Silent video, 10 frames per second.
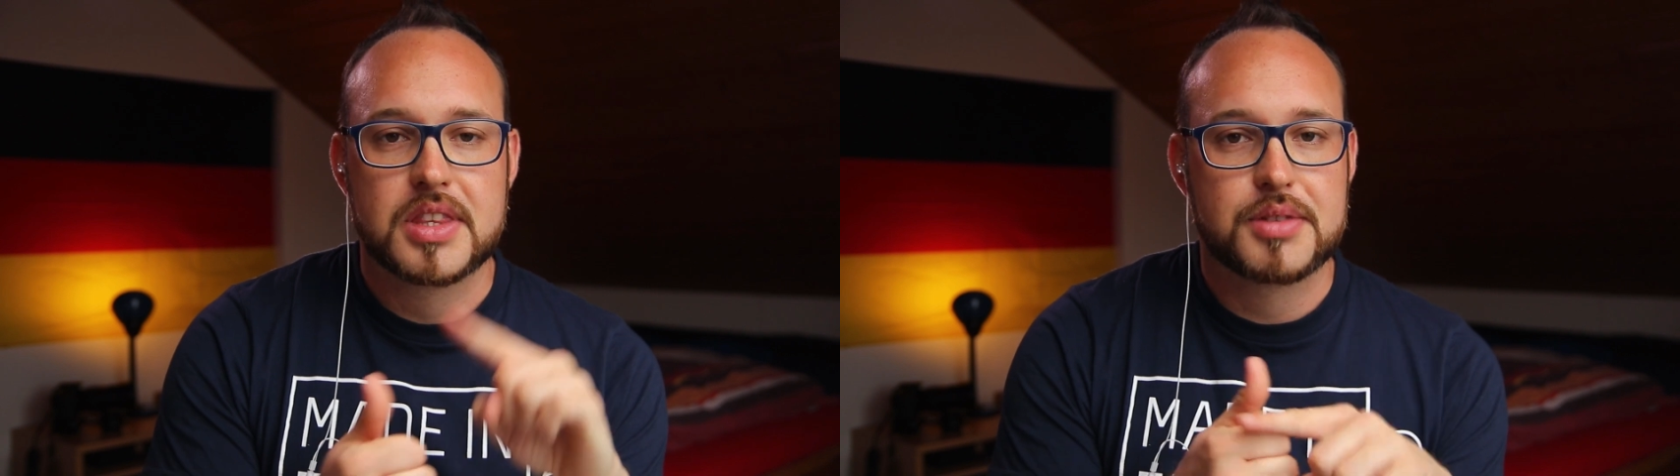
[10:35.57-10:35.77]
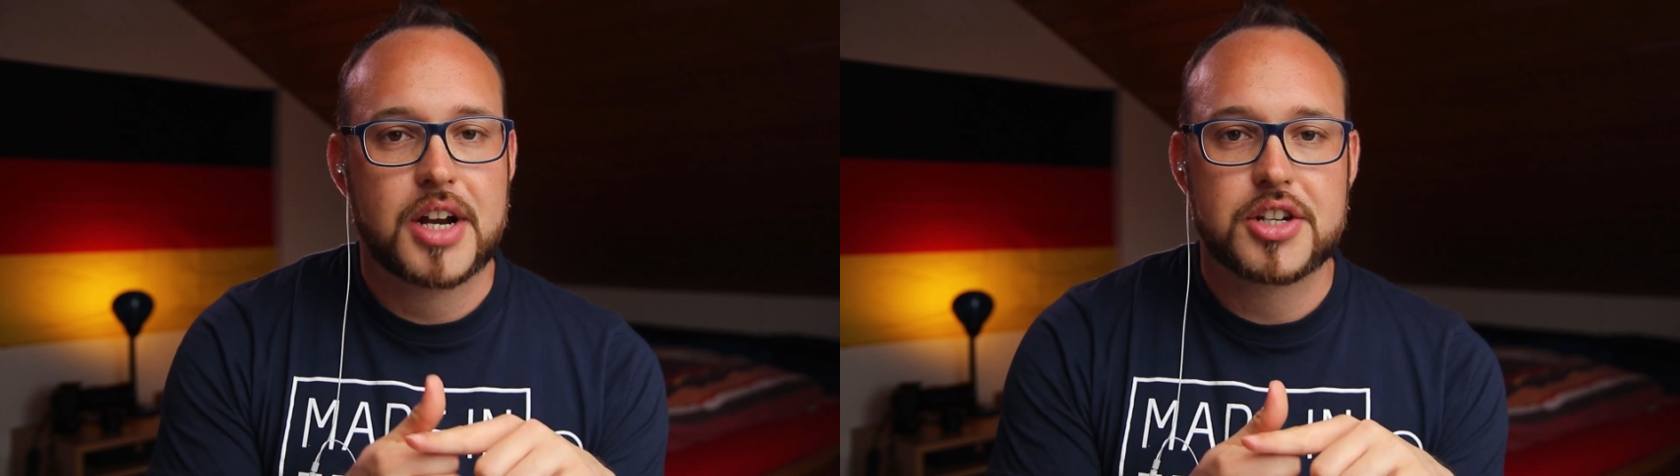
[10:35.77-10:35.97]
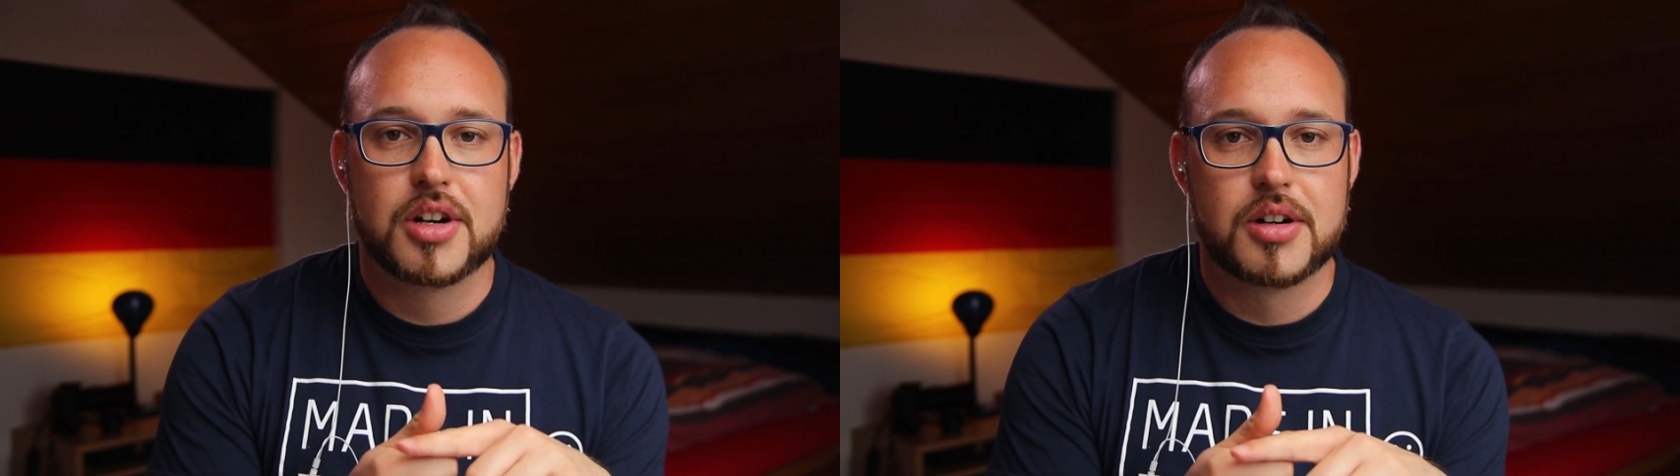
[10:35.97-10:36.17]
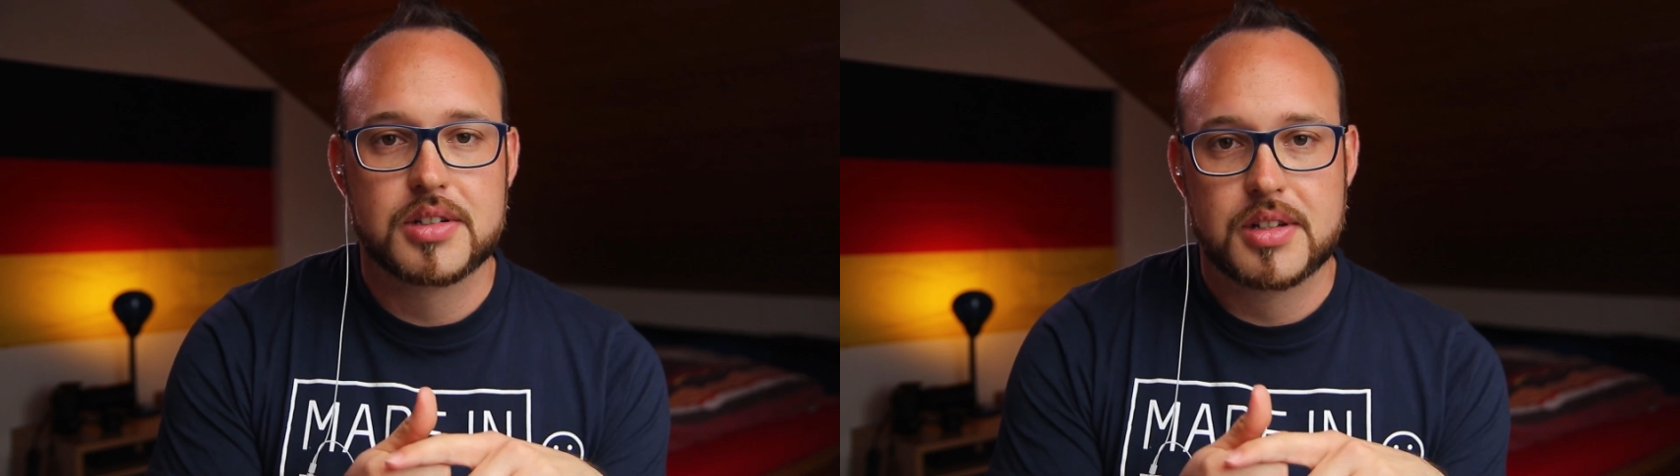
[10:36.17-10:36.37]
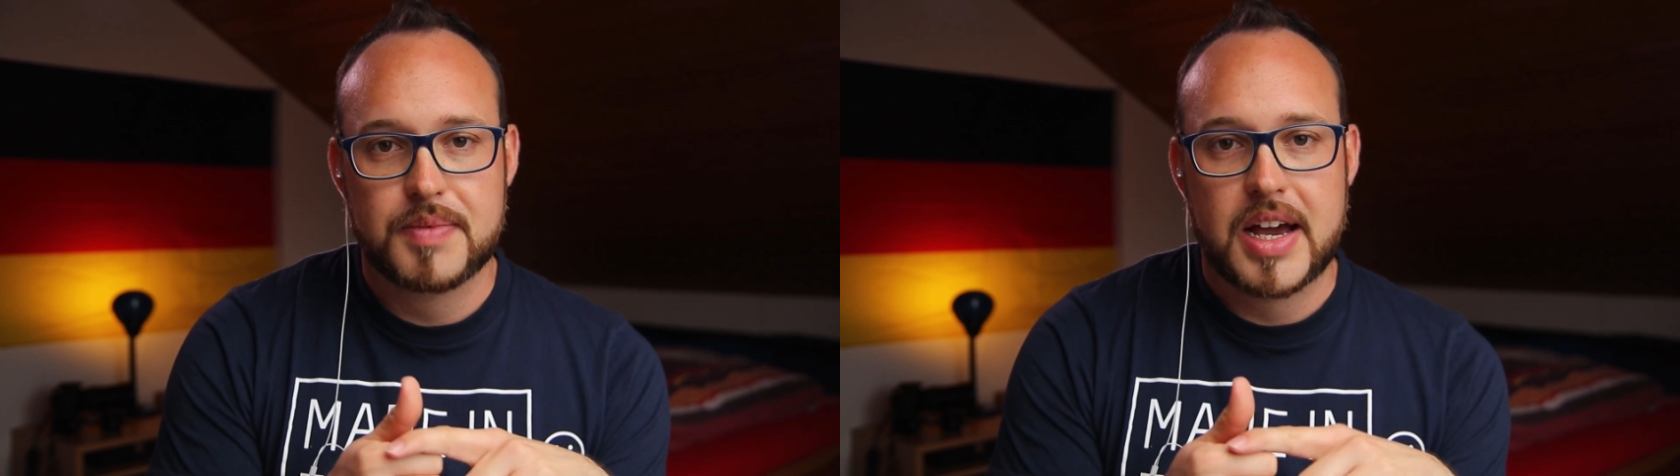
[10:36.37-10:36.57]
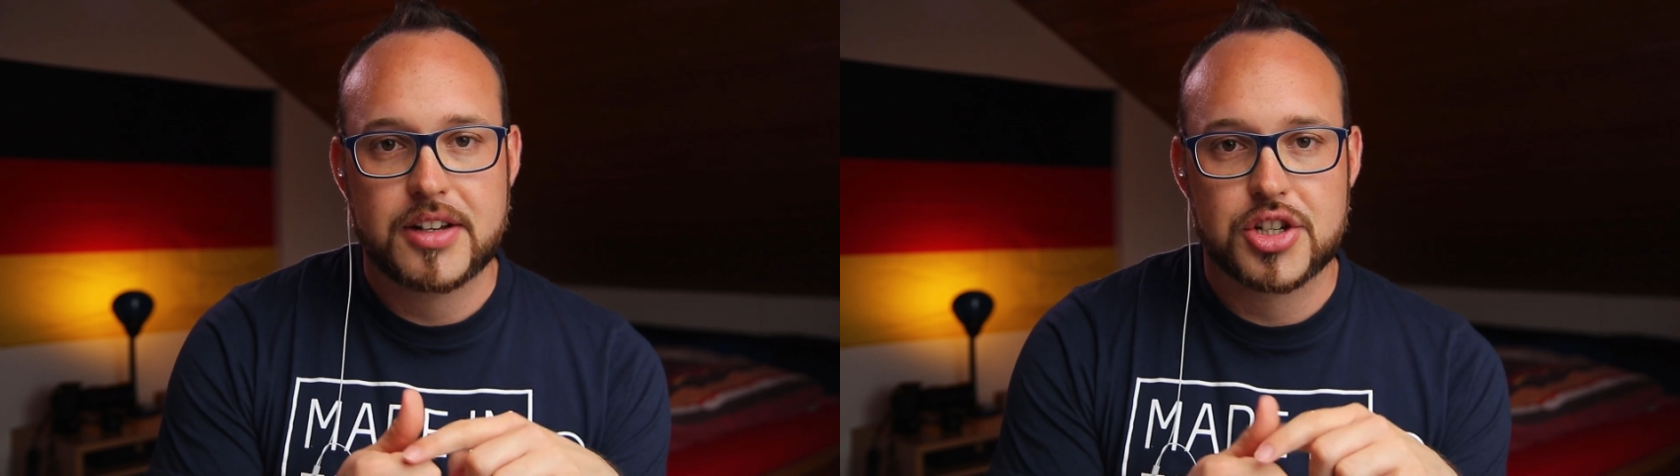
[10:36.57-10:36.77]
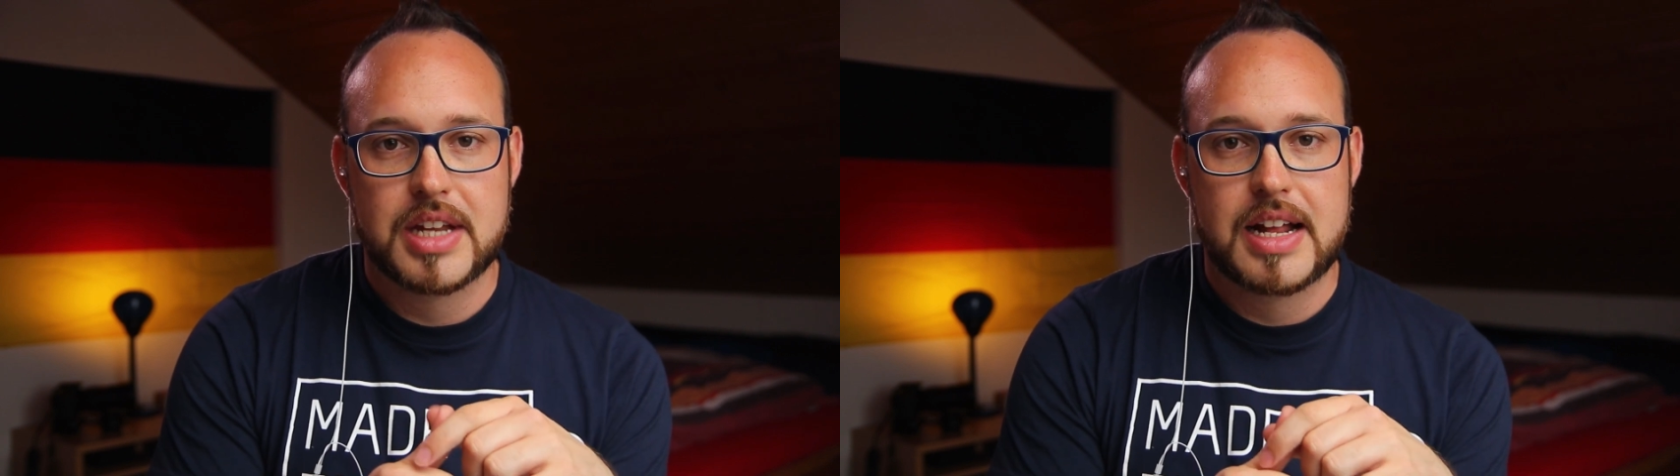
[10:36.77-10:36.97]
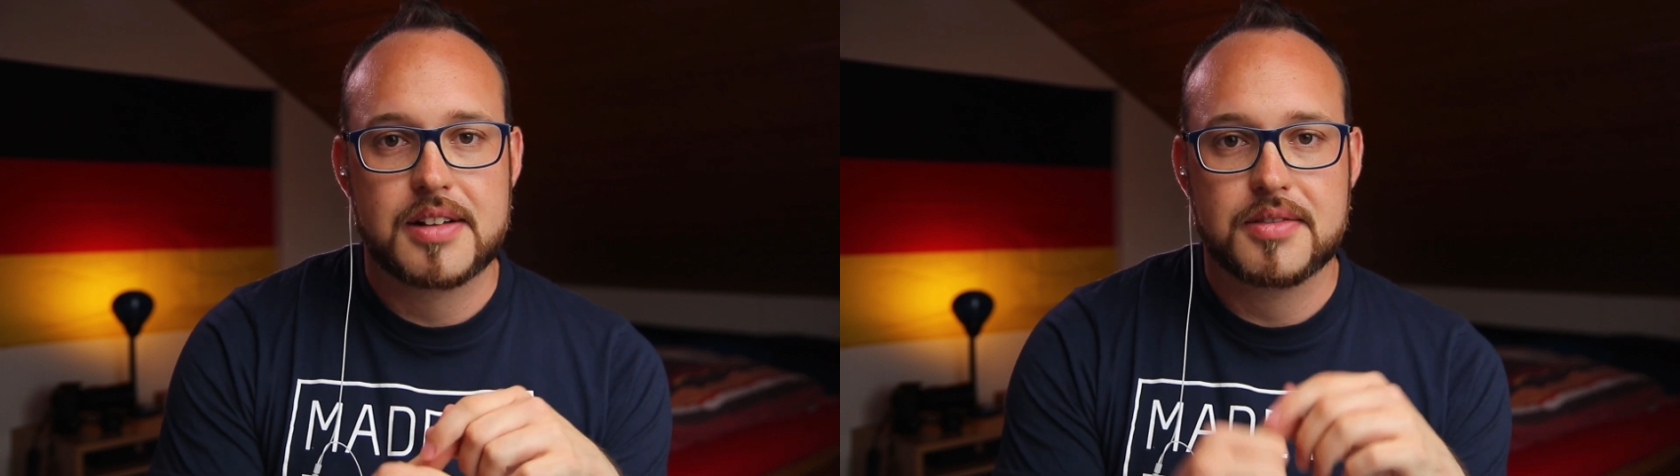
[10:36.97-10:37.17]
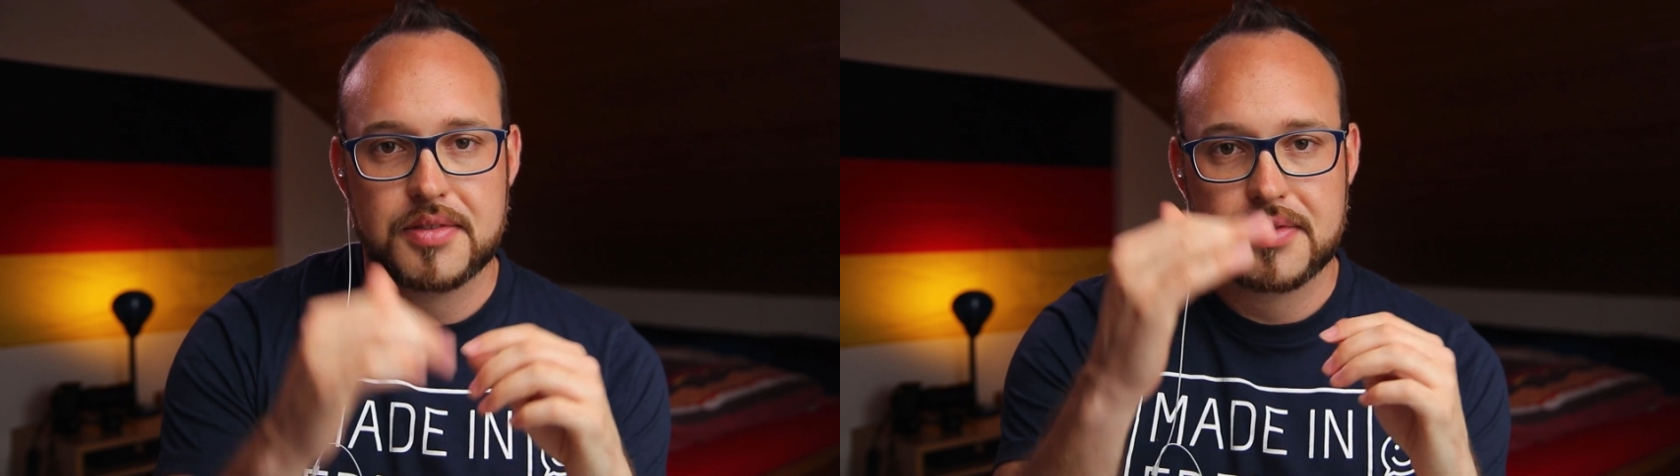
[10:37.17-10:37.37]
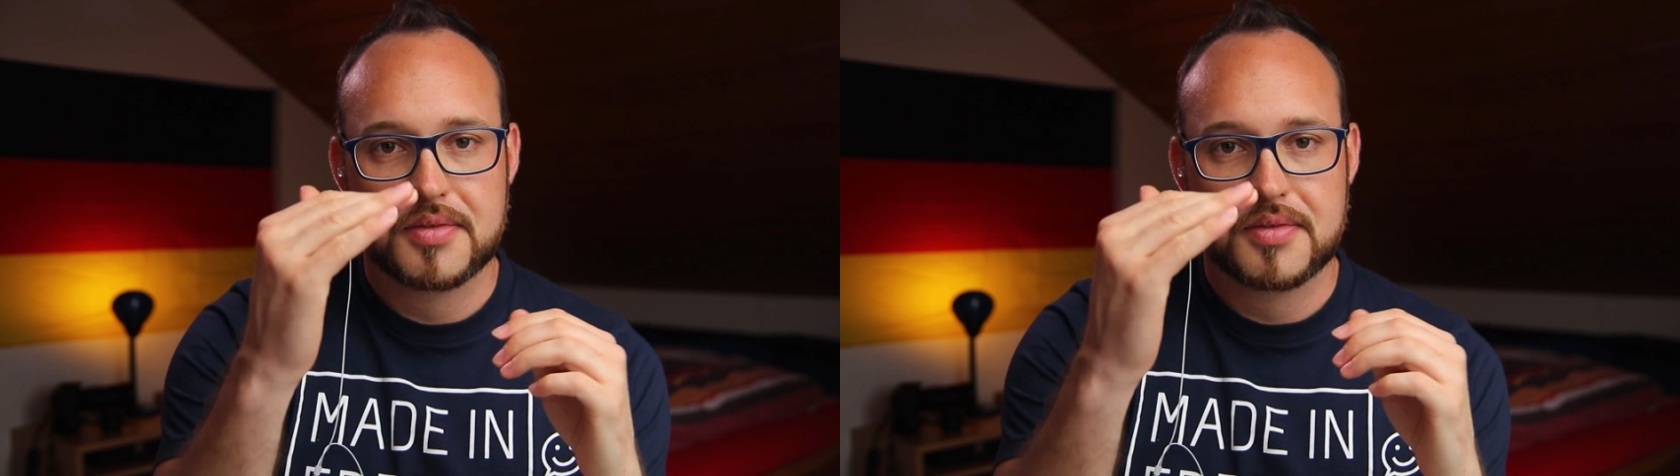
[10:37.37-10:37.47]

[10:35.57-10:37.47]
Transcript: Threshold einstellen,